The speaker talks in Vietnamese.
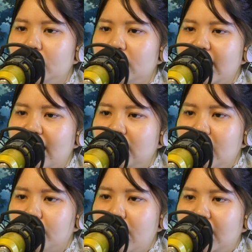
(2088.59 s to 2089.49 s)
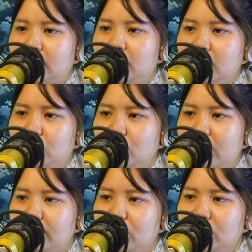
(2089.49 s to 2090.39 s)
"Dương gia, Mạc tướng đi thu
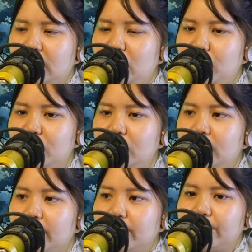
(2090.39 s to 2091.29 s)
thập tiểu tử kia giúp ngươi."